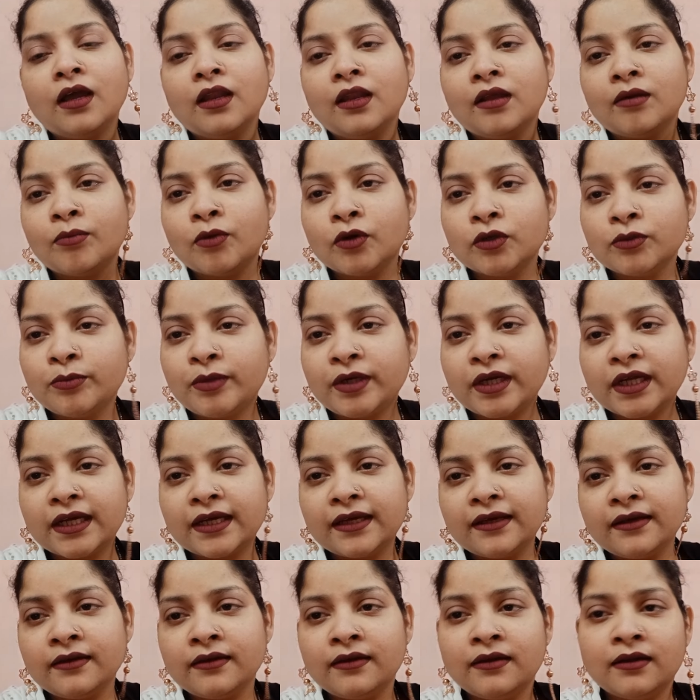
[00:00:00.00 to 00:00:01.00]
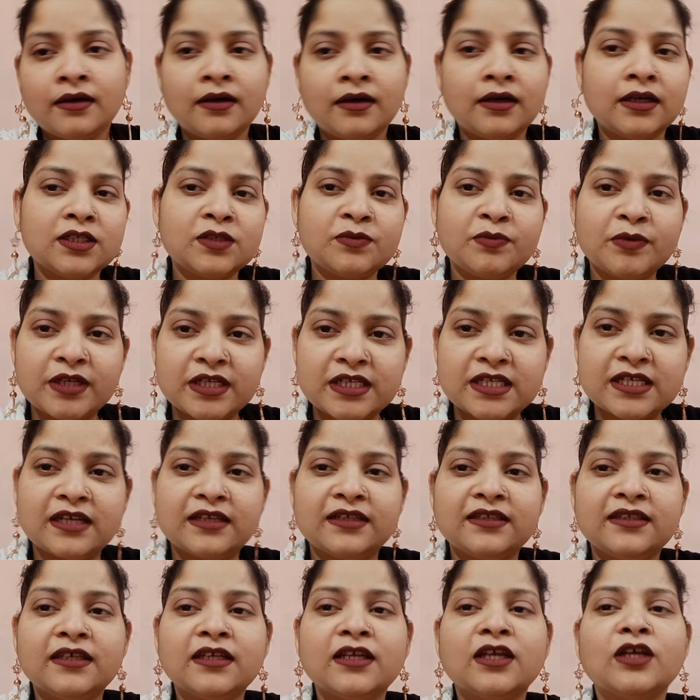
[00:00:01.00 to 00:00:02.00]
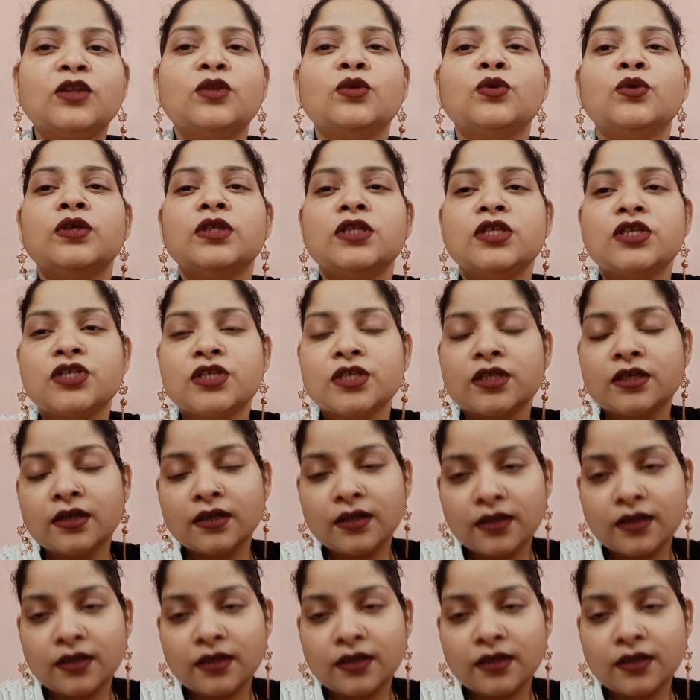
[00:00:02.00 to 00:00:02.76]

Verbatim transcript: अल्लाह बहुत बड़ा है अल्लाह आज परेशानी दे रहा तो इन